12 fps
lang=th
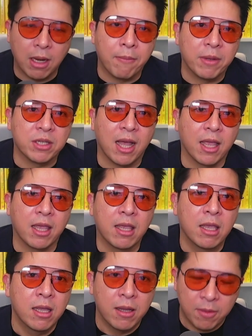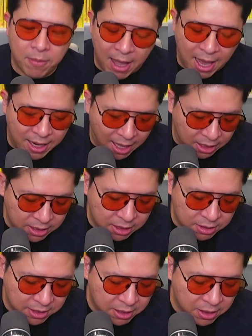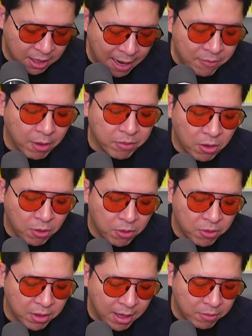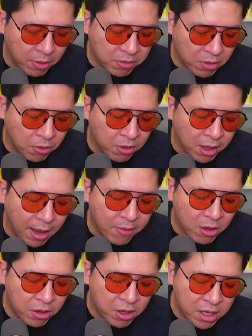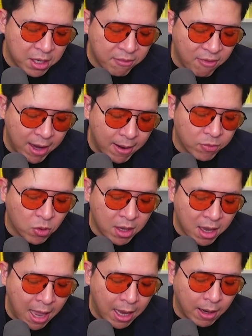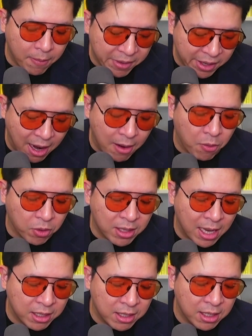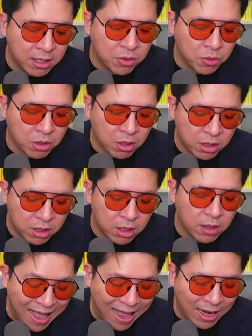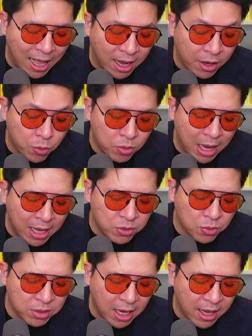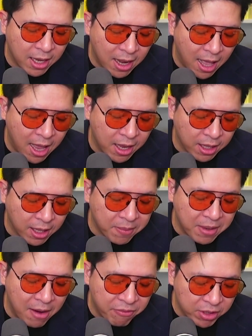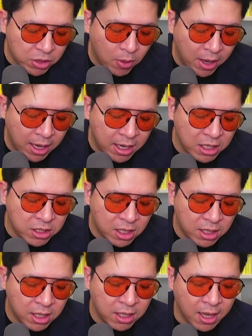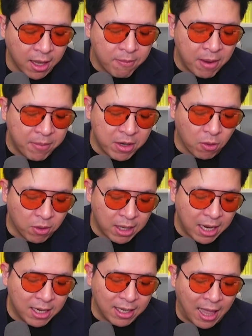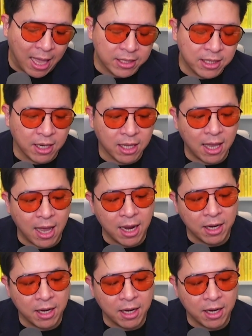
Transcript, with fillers: นำไปใช้ภายหลังทั้งสิน้น ห้ามตอบโต้ห้ามตอบโต้นะครับในกรณีที่ฝ่ายทำตัวแย่ๆกับเราหนทางที่ดีที่สุดก็คือ หาทางรู้แรงจูงใจให้ได้นะครับการฝึกตัวเองให้คิดเช่นนี้เนี่ยเป็นประโยชน์ในหลายสถานการณ์